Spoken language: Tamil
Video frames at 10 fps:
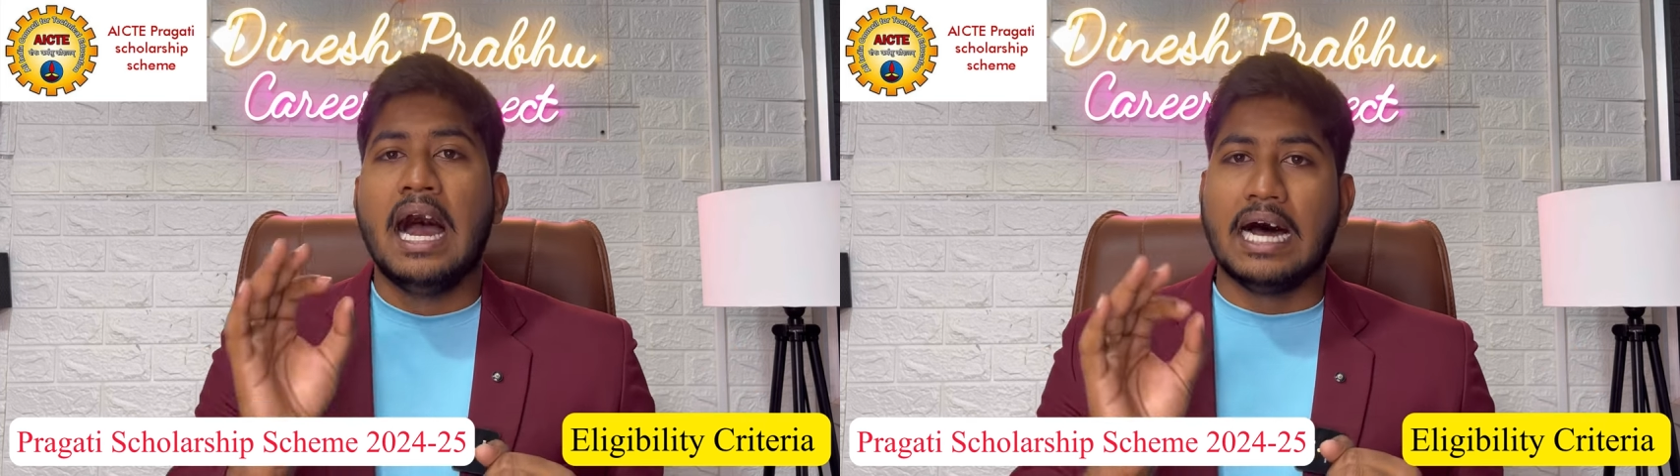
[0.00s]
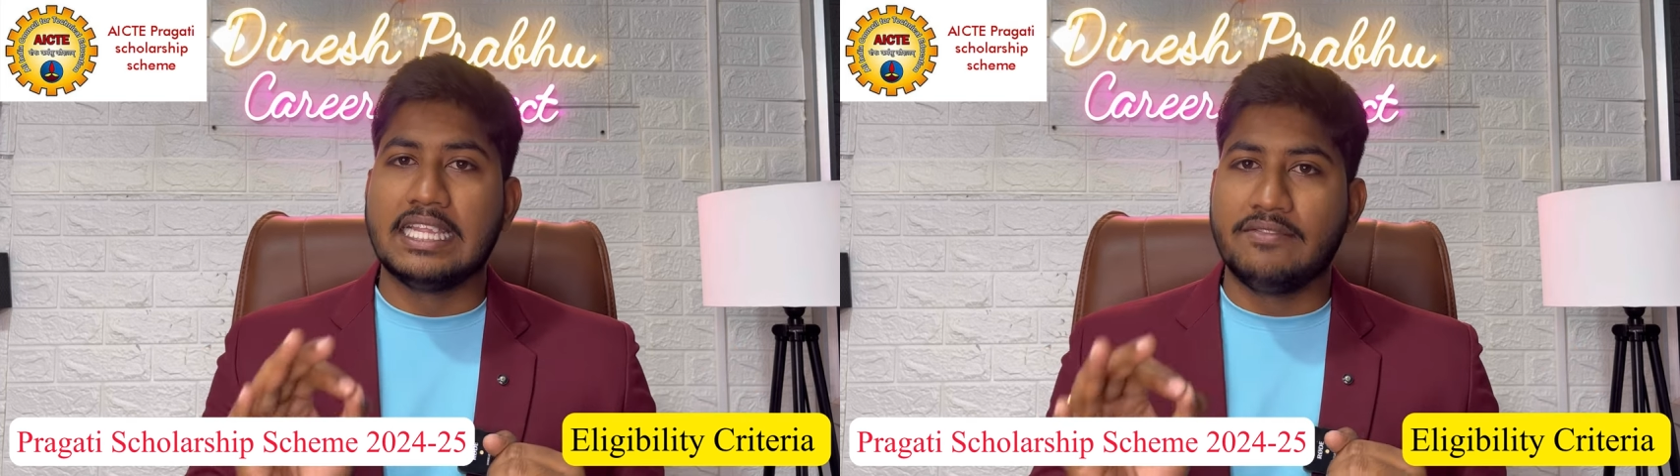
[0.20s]

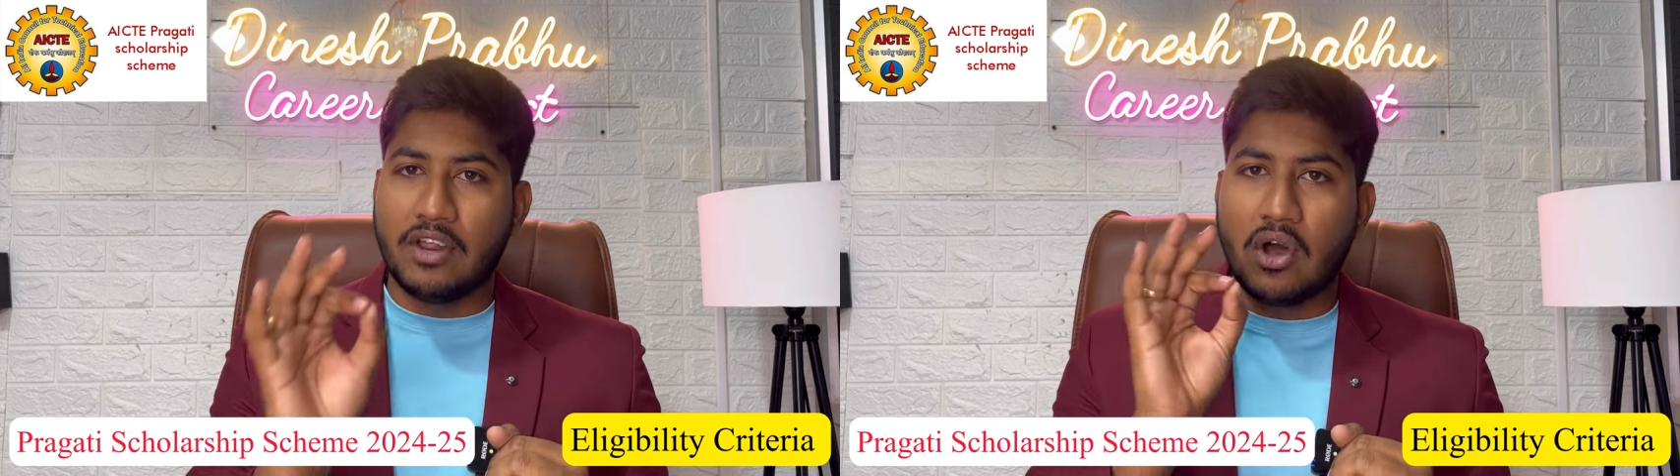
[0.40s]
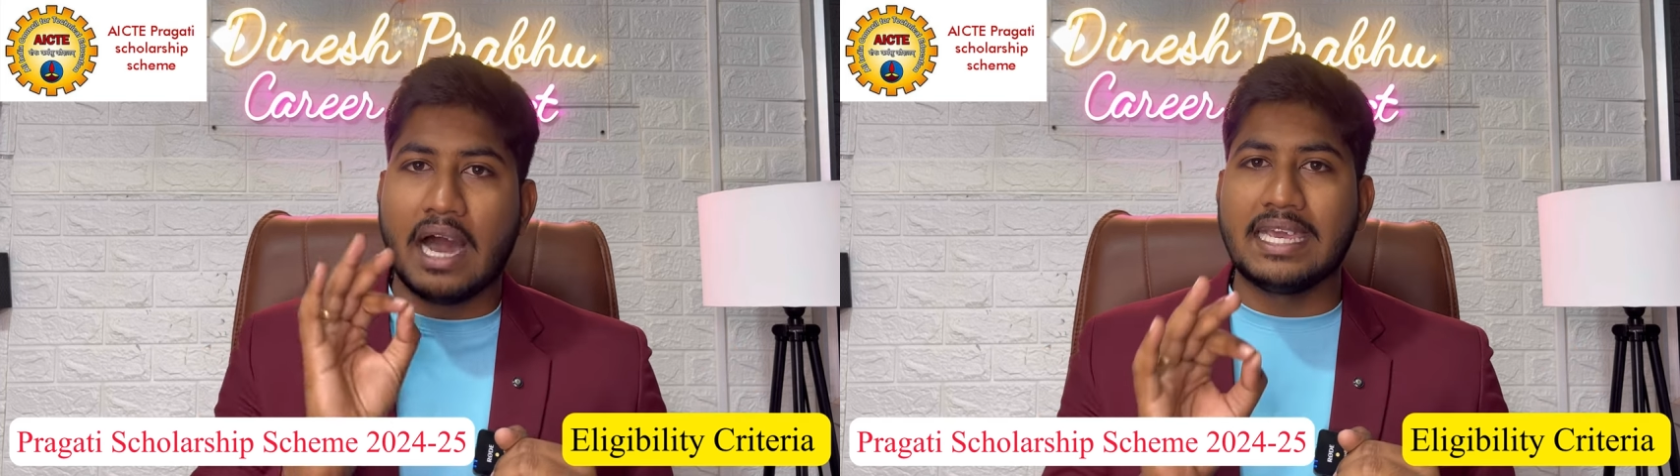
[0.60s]
அதில்
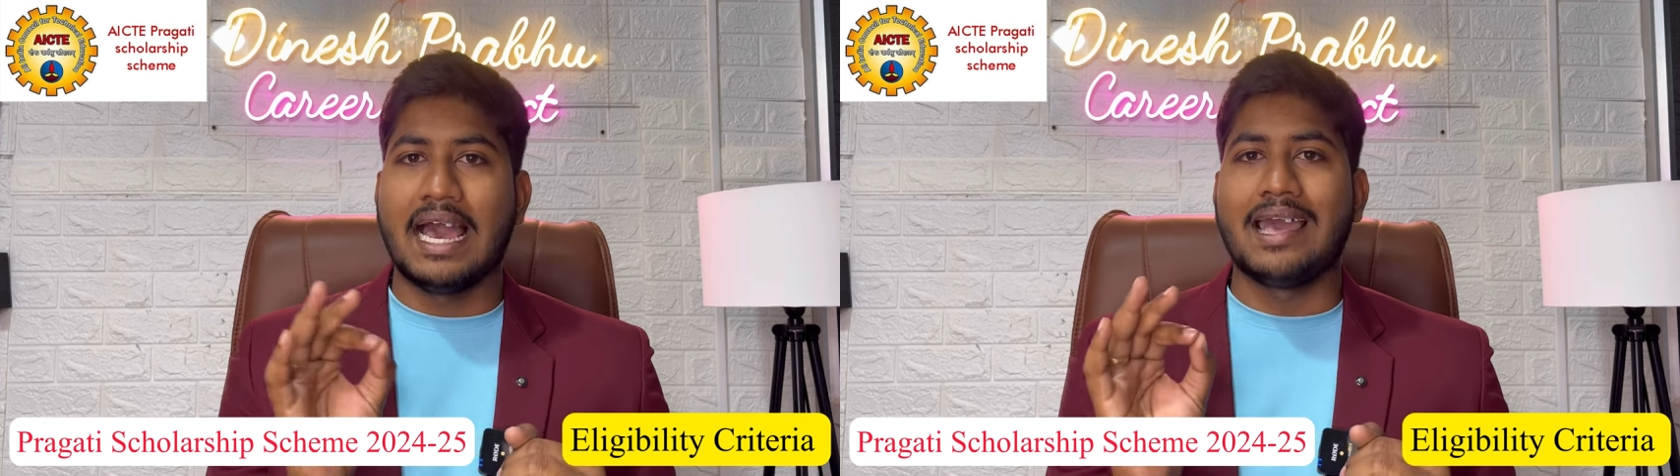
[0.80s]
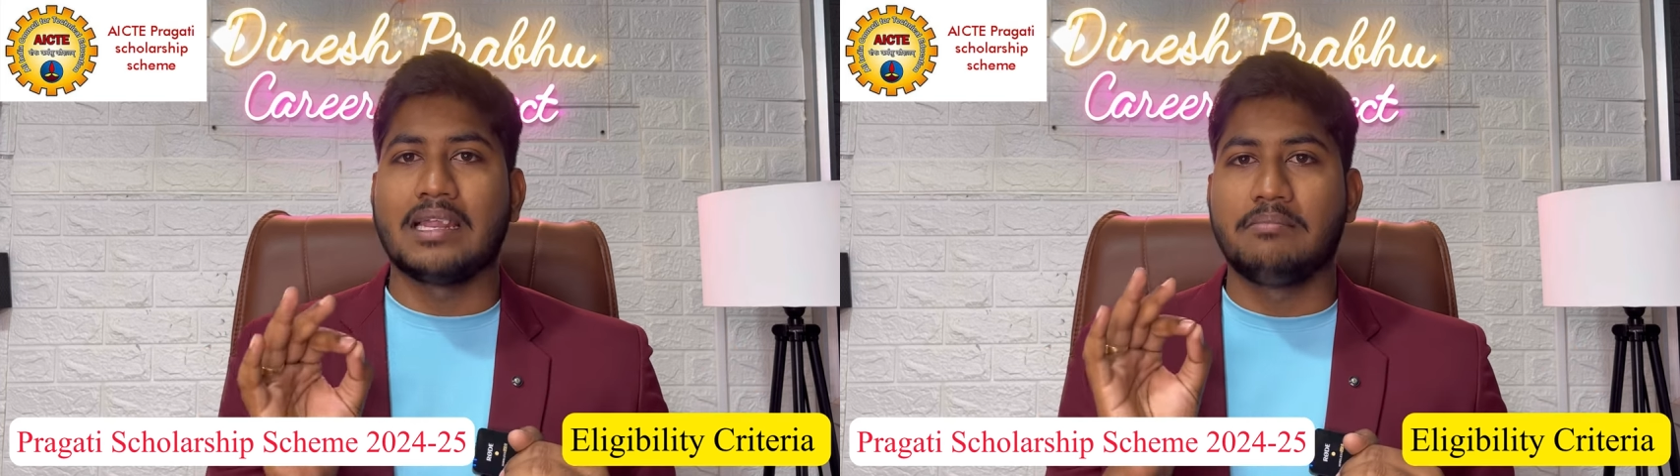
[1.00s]
வெறும்
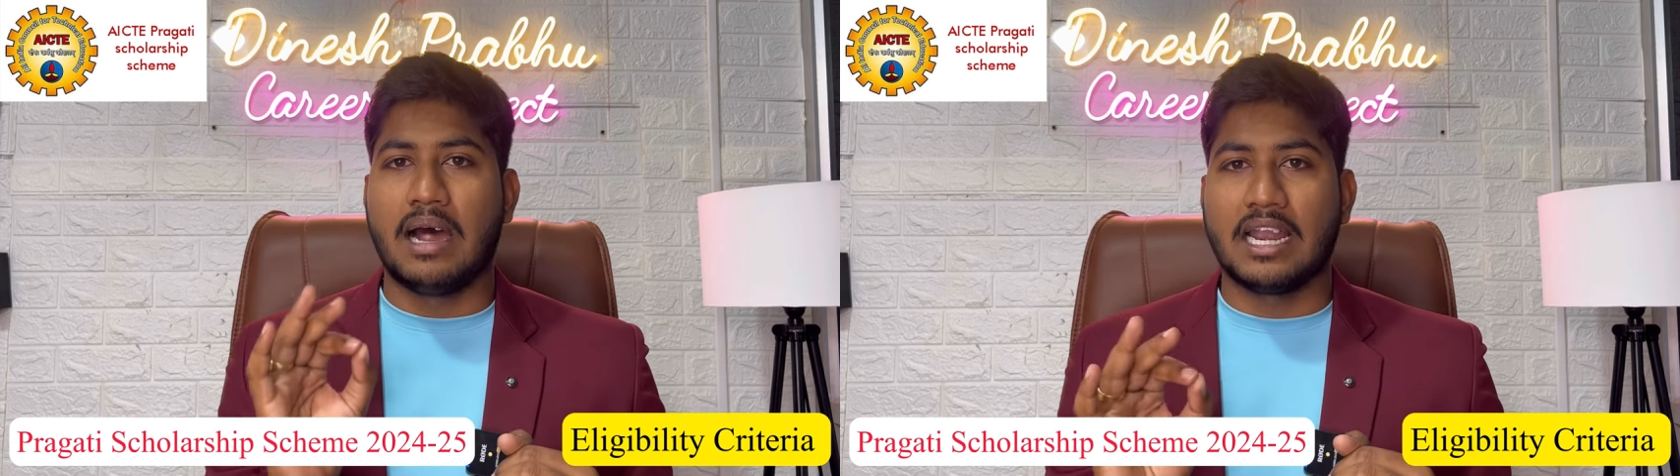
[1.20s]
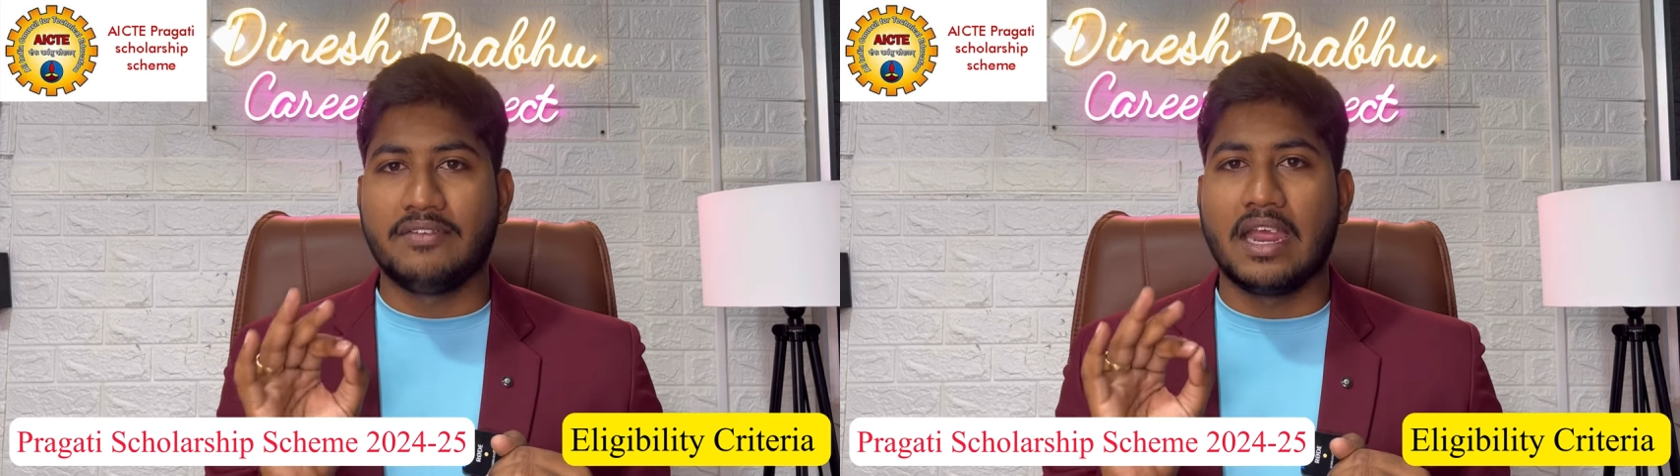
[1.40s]
ஐயாயிரம்
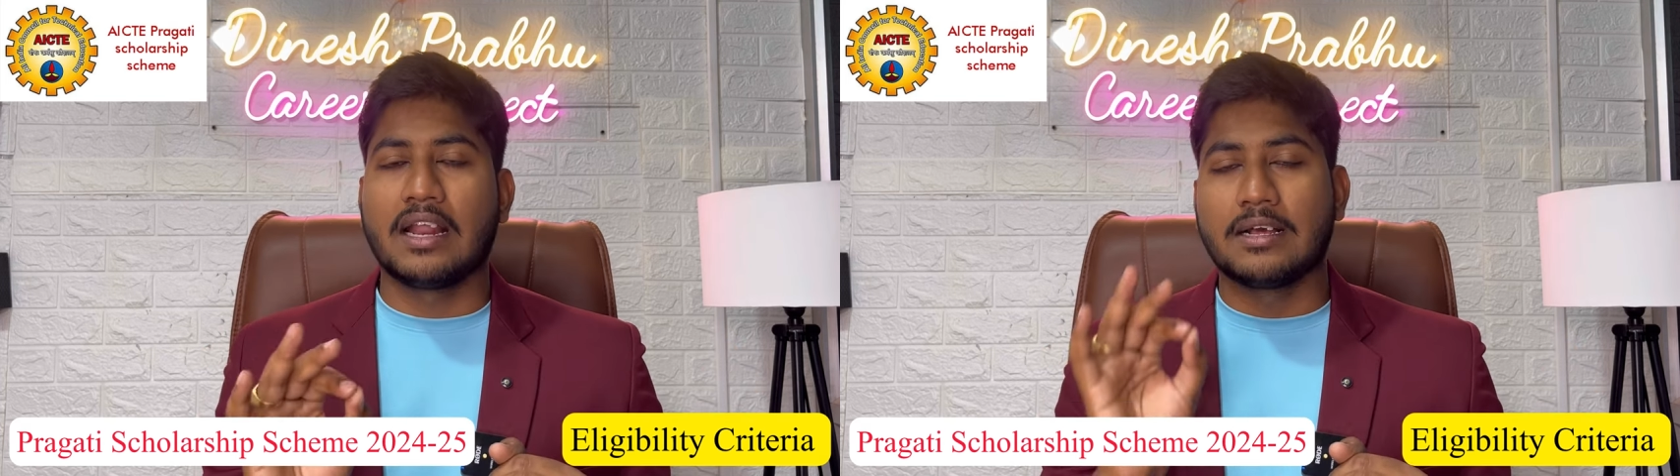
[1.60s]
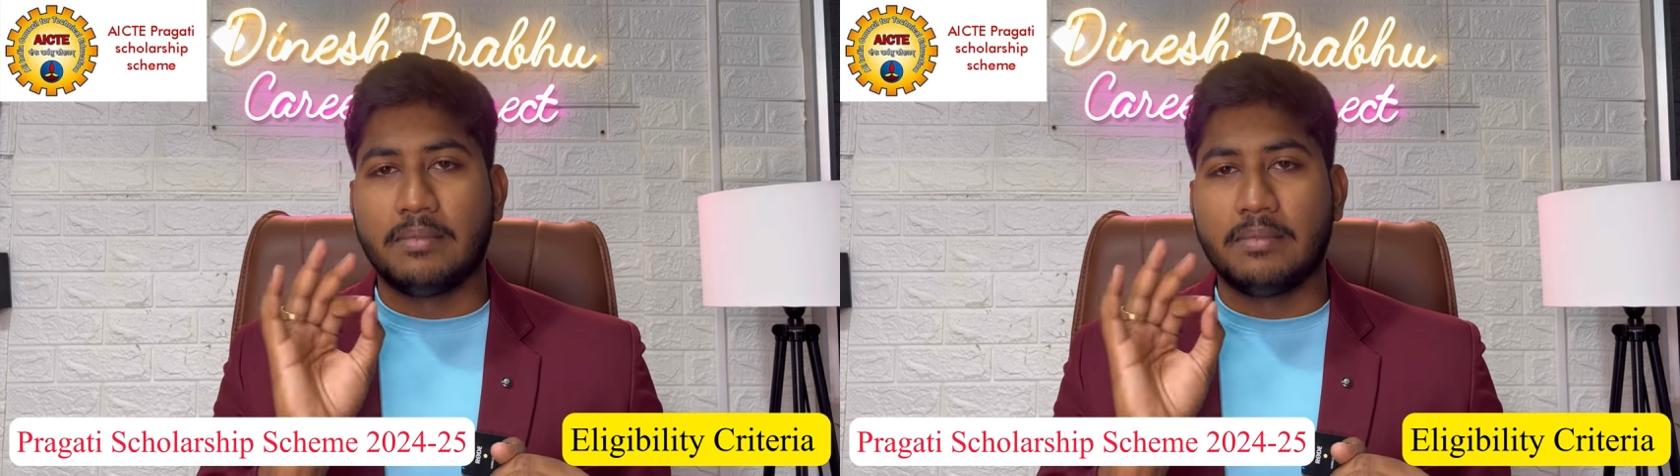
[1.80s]
மாணவிகளுக்கு